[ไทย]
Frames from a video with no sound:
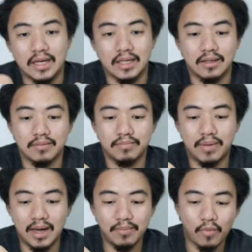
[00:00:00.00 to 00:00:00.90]
ย
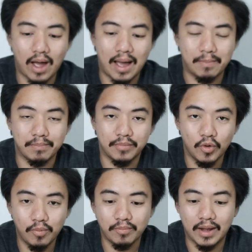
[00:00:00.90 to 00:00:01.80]
เพิ่มความ
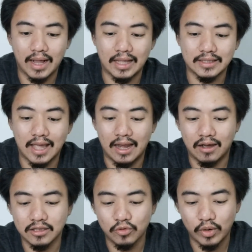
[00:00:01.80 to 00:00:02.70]
นุ่มในการใส่แล้ว
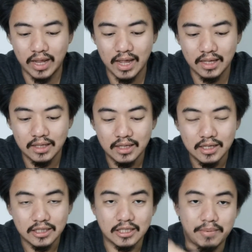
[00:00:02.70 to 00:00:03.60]
ก็ตัวเนี้ย
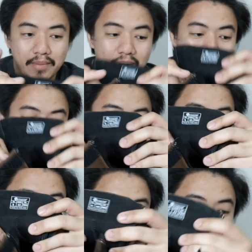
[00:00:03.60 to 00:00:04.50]
จะเป็นผ้าที่
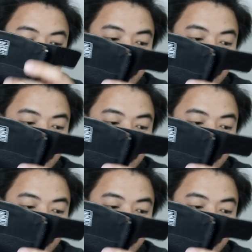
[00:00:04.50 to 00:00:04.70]
เป็นผ้าตะ